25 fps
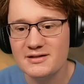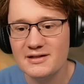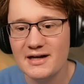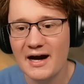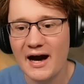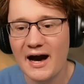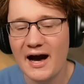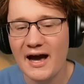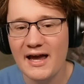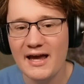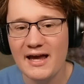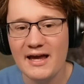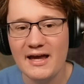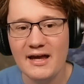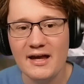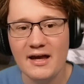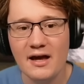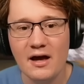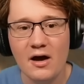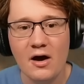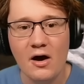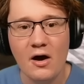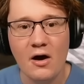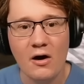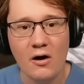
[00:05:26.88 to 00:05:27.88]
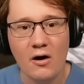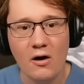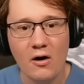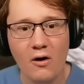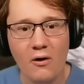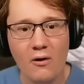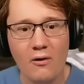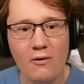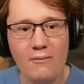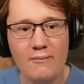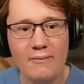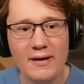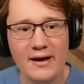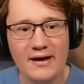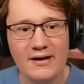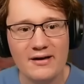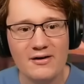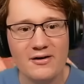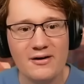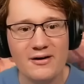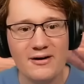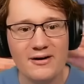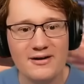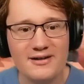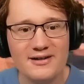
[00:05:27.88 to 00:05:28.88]
drei. Oh mein ja.
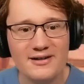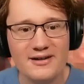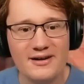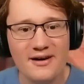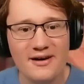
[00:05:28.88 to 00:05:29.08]
Gott.